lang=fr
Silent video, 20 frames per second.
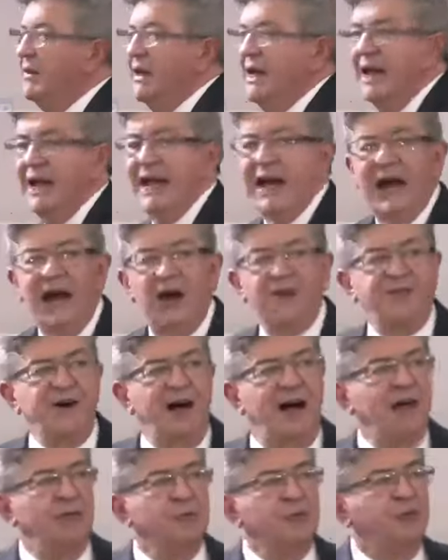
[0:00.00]
Et à la
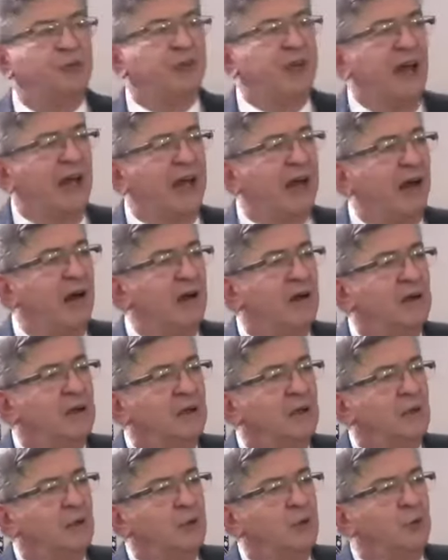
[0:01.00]
fin du siècle,
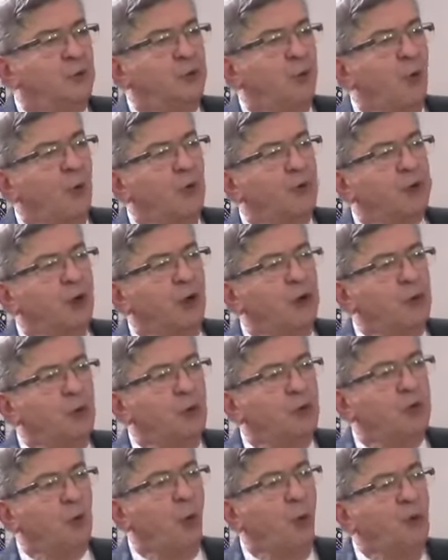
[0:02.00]
nous serons sans
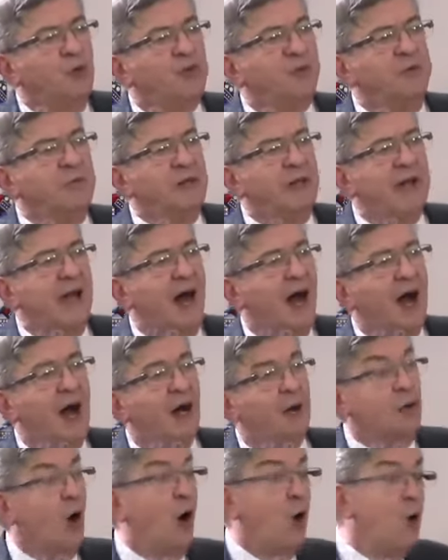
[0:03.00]
doute 11 milliards.
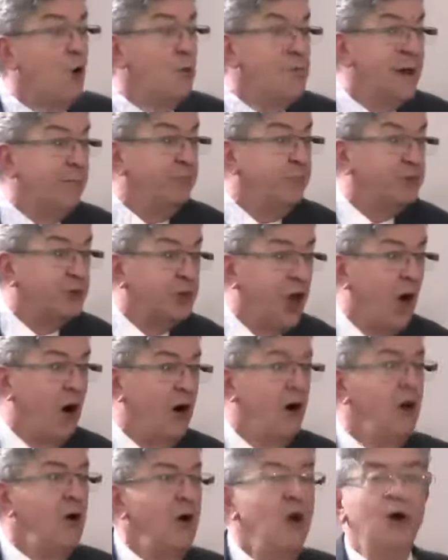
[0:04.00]
Dans le même temps,
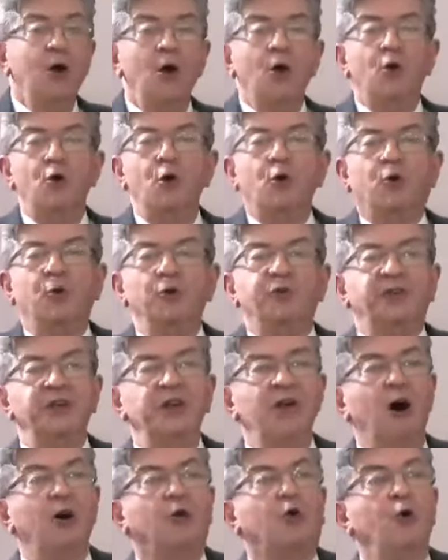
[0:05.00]
le
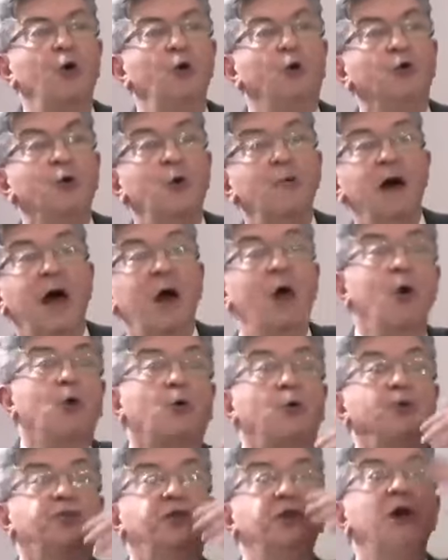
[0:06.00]
continent que l'on nommait le
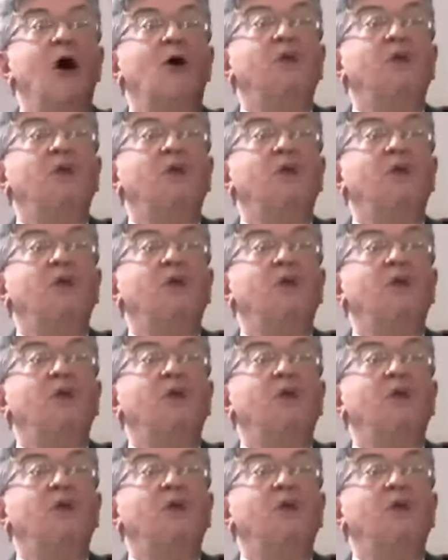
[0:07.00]
continent